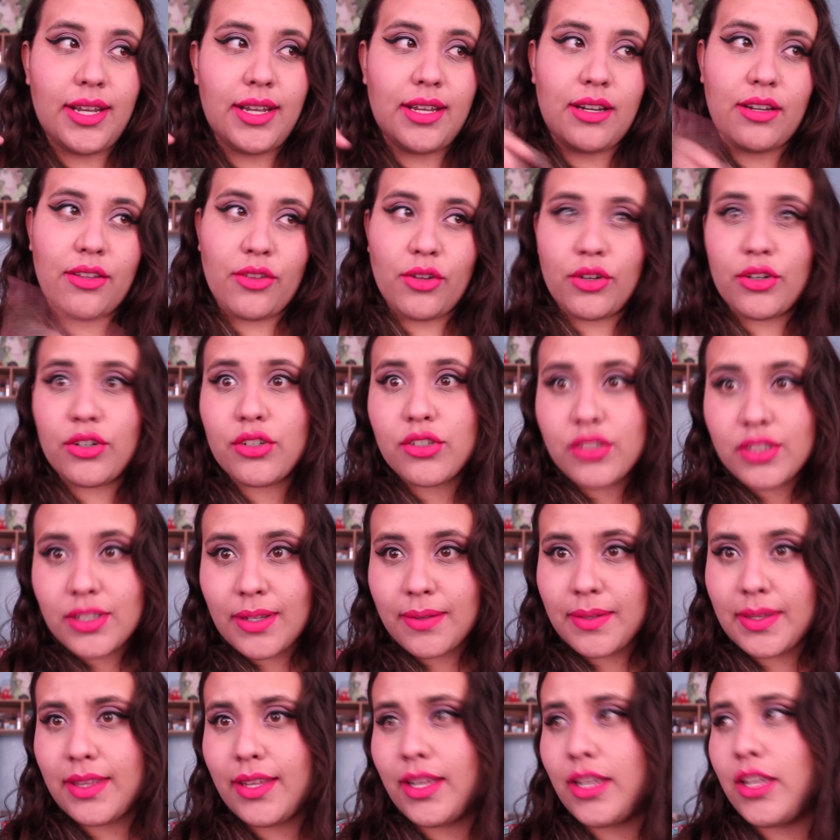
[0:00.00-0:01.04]
adornos
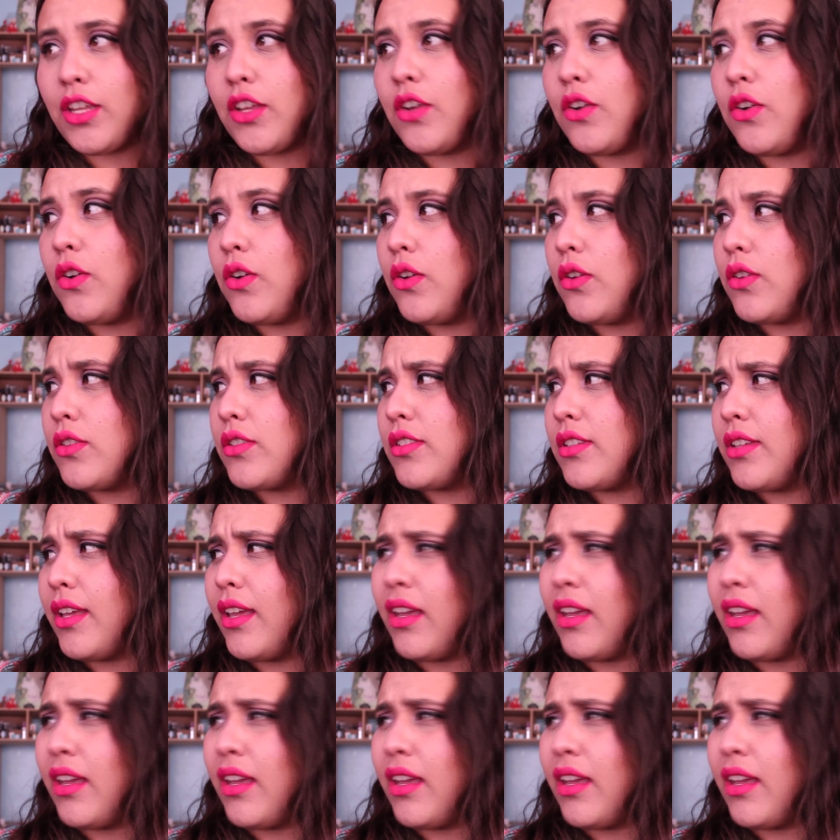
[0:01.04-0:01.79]
navideños,